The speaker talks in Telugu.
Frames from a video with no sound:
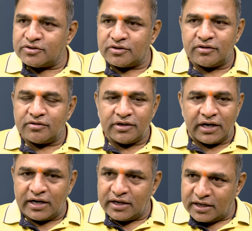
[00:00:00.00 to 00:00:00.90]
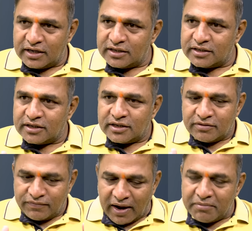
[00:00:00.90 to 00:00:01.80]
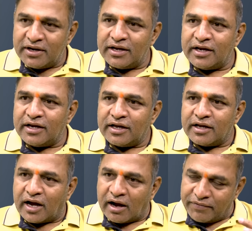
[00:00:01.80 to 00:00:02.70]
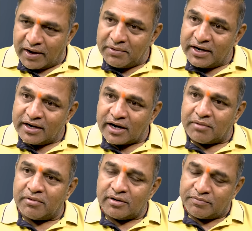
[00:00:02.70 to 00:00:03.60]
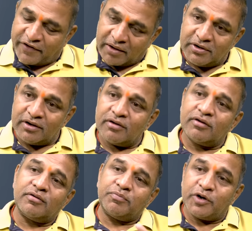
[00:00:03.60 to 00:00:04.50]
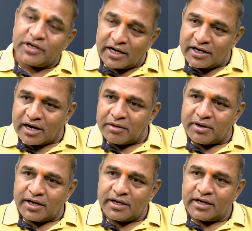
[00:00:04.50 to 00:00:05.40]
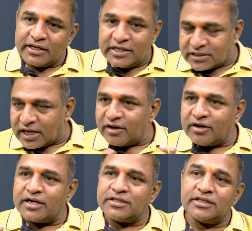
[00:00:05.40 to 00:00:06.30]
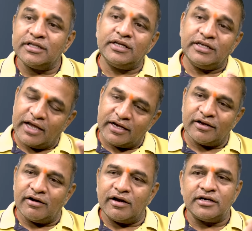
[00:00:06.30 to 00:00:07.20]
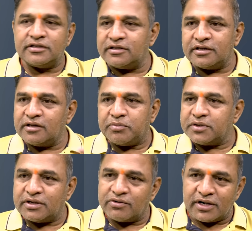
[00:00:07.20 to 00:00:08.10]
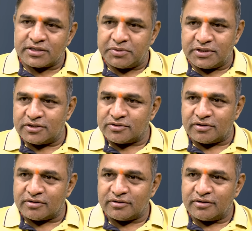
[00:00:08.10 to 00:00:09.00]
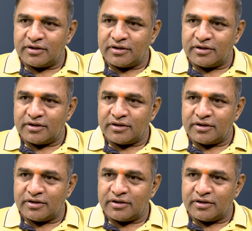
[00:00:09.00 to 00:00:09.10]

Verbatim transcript: వచ్చి ఉండదు ఇలాంటి ఫ్యామిలీ ఆ ఫ్యామిలీ డ్రామా ఫ్యామిలీలో పొలిటికల్ డ్రామా ఈ స్థాయిలో నడిచింది ఈ యాంగిల్లో నడిచింది అని చెప్పేసి ఎవరు ఎక్స్పెక్ట్ చేసి ఉంటారు